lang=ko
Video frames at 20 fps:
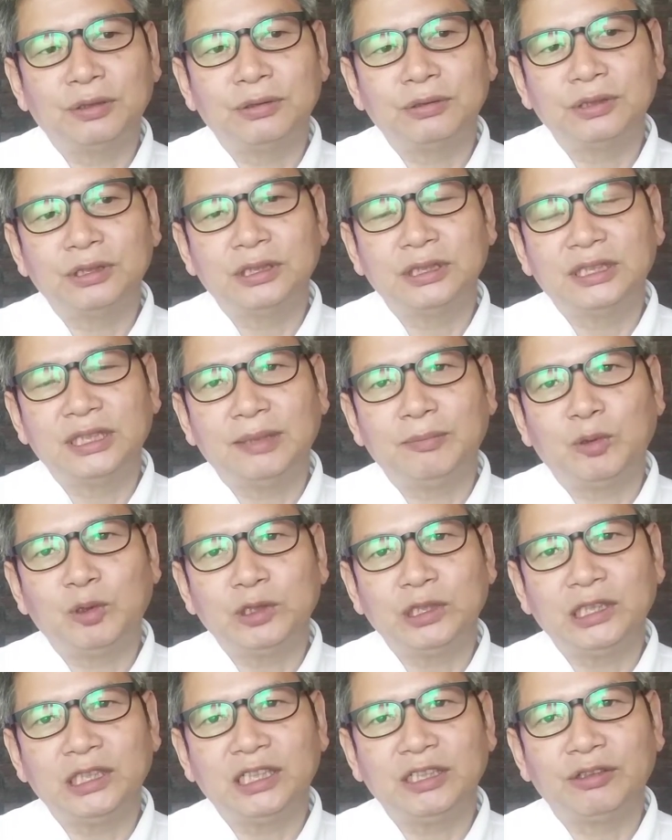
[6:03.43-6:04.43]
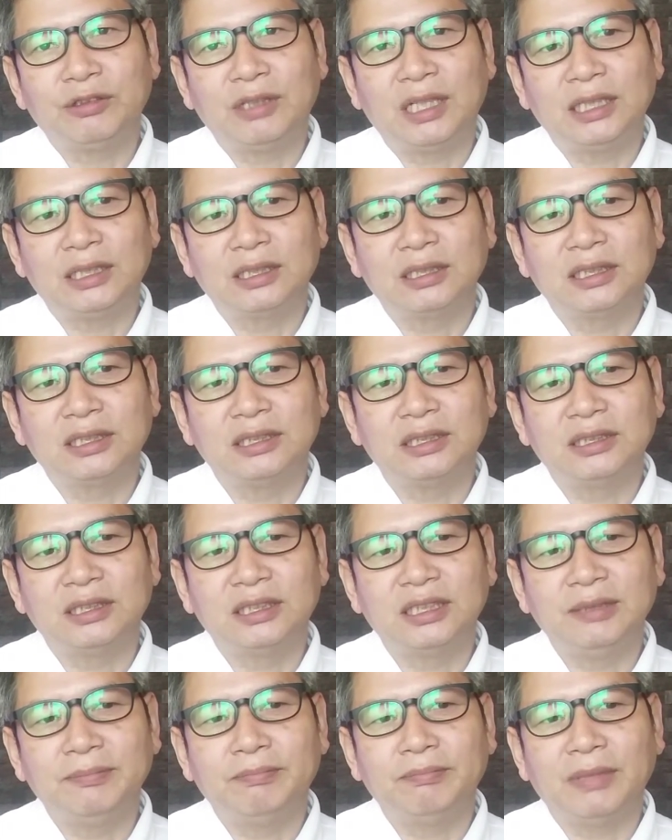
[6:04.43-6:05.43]
소설 제목이기도 한 그
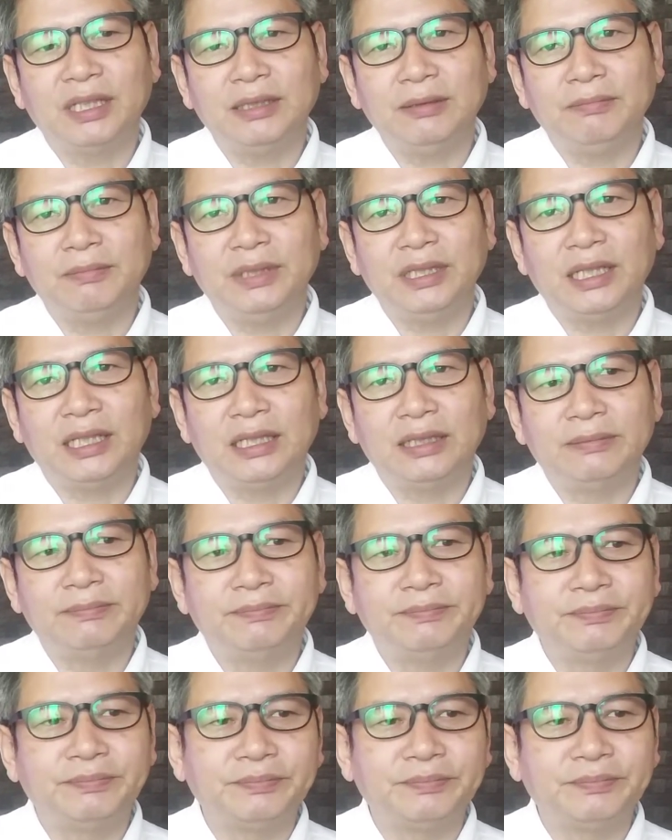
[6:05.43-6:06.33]
느림 말입니다.